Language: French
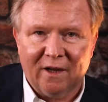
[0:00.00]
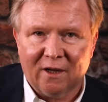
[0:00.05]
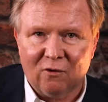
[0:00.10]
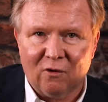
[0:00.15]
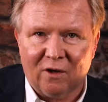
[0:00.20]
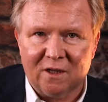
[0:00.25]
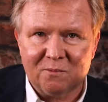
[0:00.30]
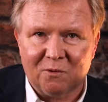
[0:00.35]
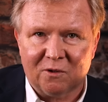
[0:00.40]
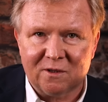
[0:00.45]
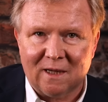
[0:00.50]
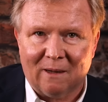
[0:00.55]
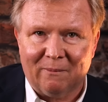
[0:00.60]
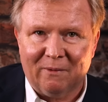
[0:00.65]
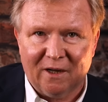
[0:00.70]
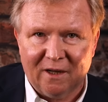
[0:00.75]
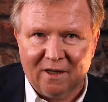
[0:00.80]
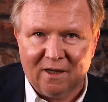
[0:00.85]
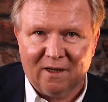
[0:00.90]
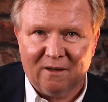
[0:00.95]

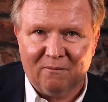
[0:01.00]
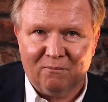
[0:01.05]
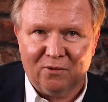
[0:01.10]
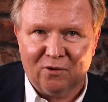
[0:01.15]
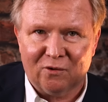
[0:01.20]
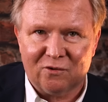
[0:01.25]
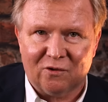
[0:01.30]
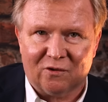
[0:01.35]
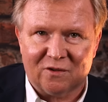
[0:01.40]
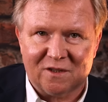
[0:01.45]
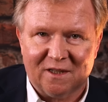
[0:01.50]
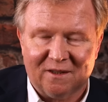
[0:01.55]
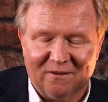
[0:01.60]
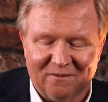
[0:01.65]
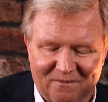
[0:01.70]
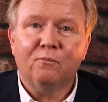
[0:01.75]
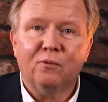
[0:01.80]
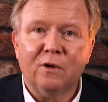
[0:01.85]
éco-responsables et biosourcés.